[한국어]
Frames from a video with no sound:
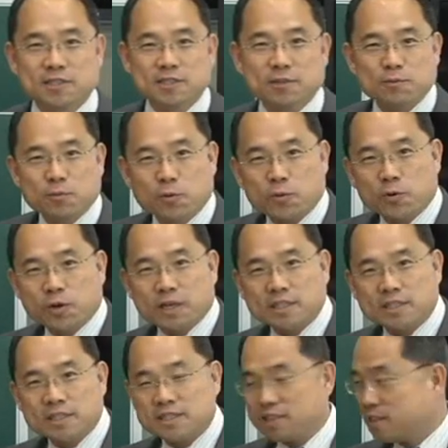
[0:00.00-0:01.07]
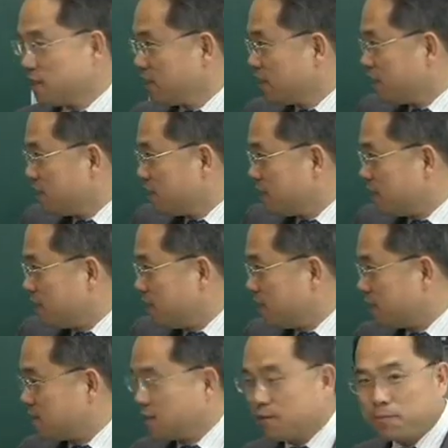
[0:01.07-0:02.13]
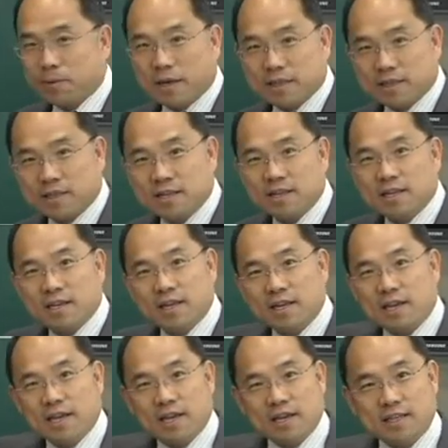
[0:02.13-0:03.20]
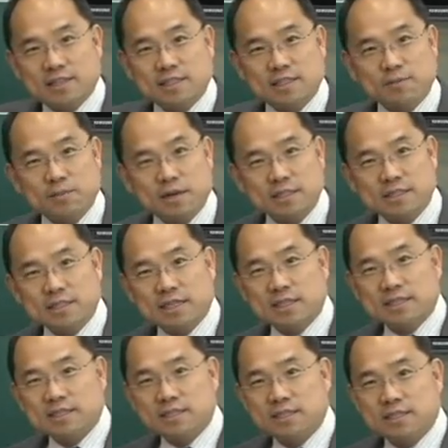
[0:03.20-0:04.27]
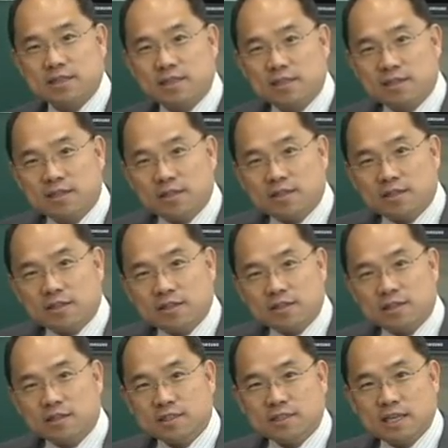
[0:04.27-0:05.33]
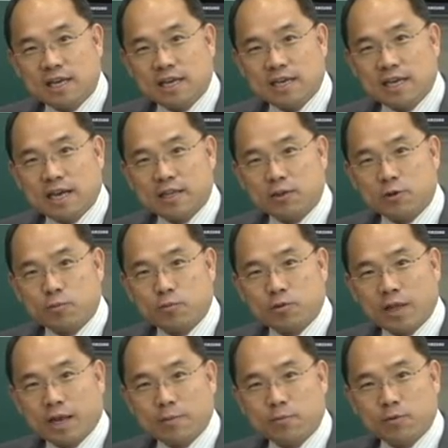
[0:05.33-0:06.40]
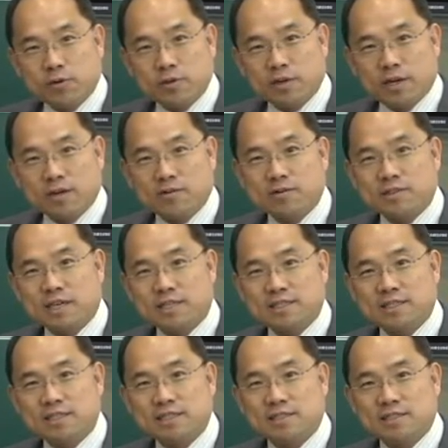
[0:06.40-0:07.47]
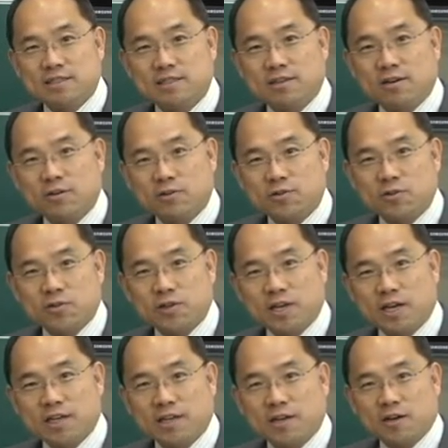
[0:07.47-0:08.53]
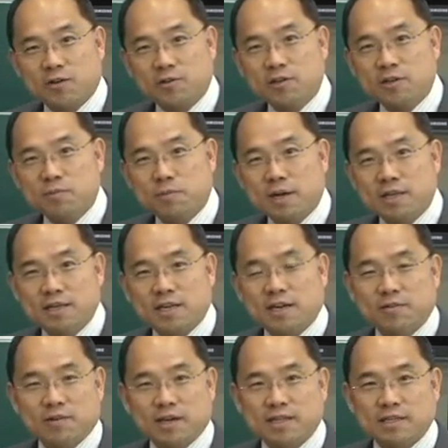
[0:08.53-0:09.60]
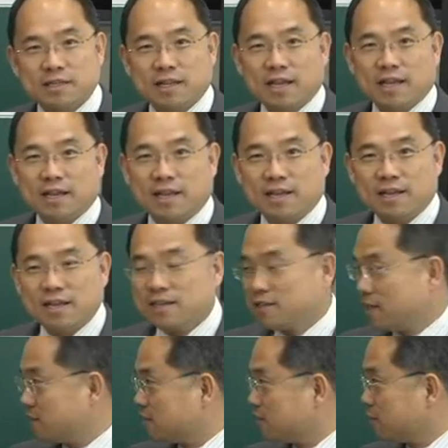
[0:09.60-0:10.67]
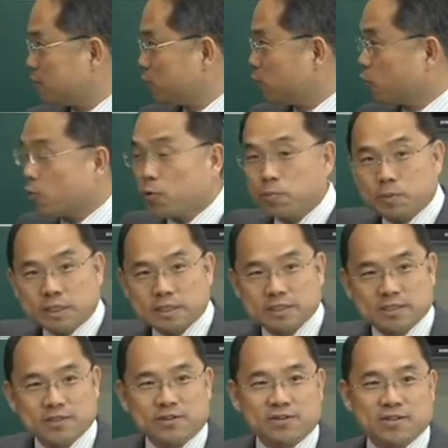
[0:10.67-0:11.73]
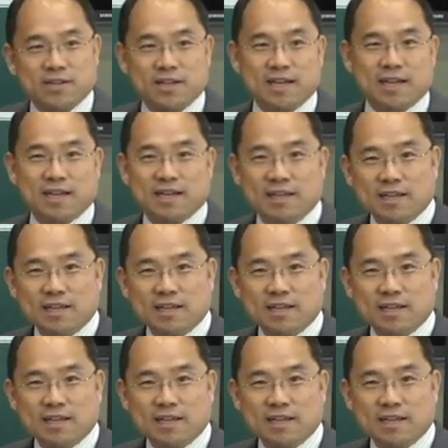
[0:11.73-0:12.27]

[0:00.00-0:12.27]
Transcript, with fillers: 지금 보고 계시는 이 칠판 이 칠판이 사실은 흑색이 아니고 블랙볼드라고 사실 영어로도 이야기하고 흑판이라고 하는데 사실은 초록빛이죠. 예.